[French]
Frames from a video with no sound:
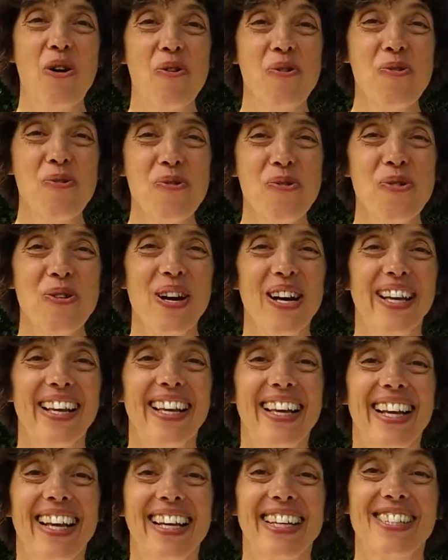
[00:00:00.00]
Où
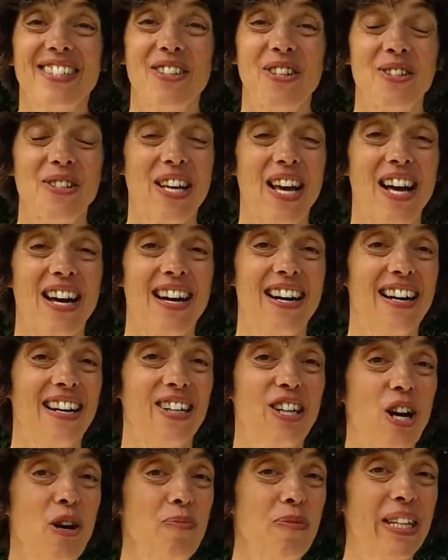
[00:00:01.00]
ce sera
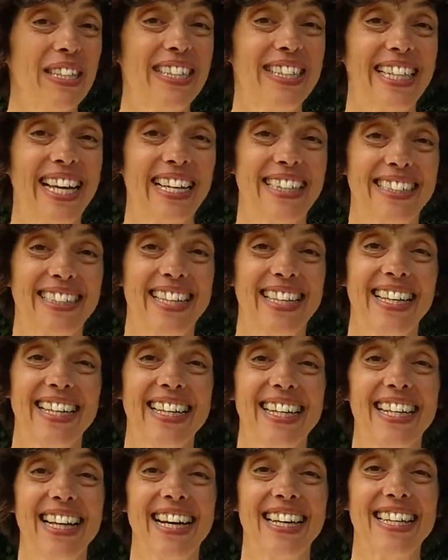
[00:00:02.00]
comme l'année
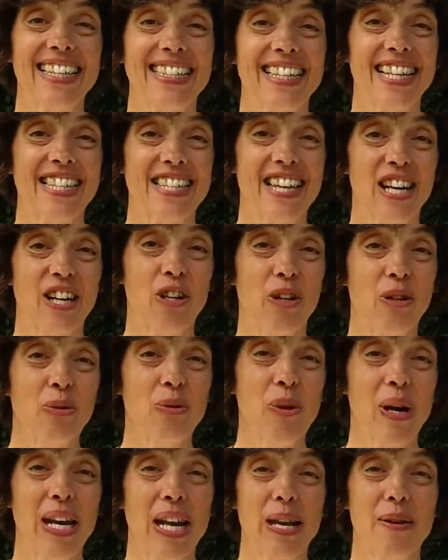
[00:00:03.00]
dernière à la
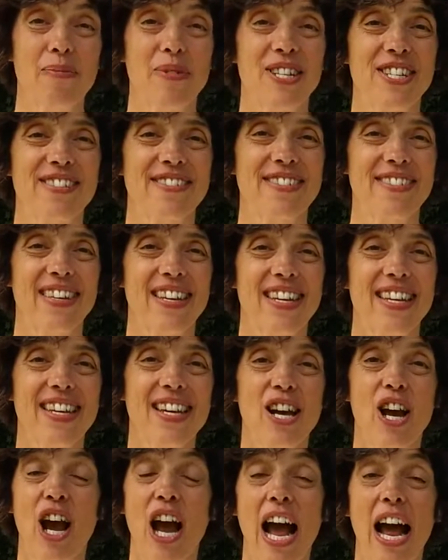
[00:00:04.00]
Saint-Cloud, à la MJC,
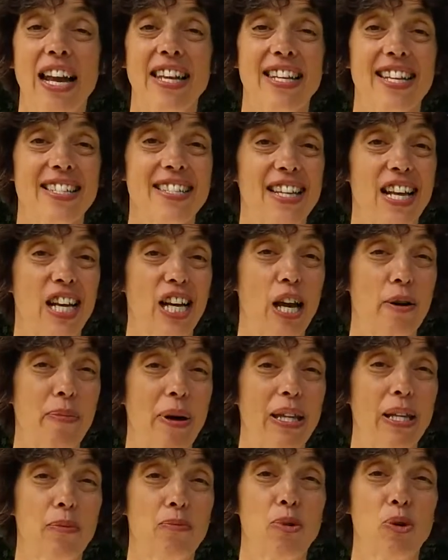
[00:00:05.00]
alias la
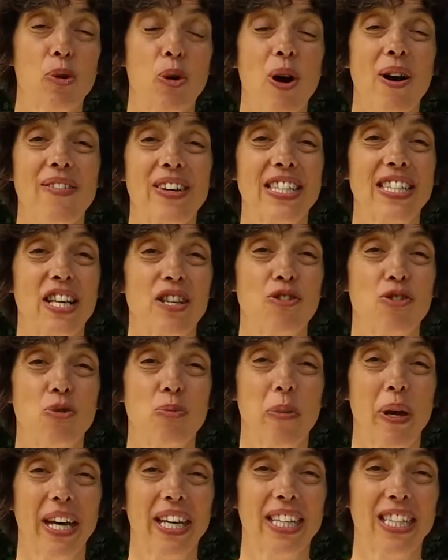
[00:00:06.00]
cabane à Boucan avec sa
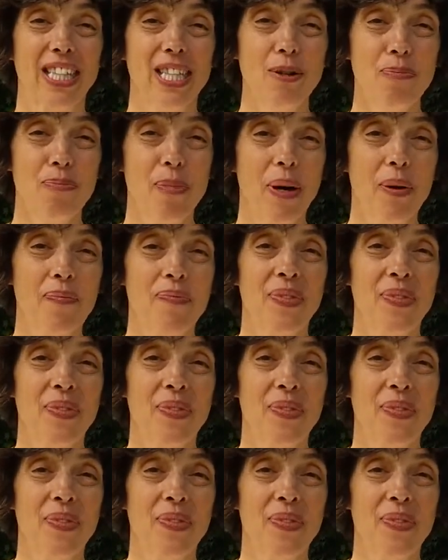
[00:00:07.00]
super équipe.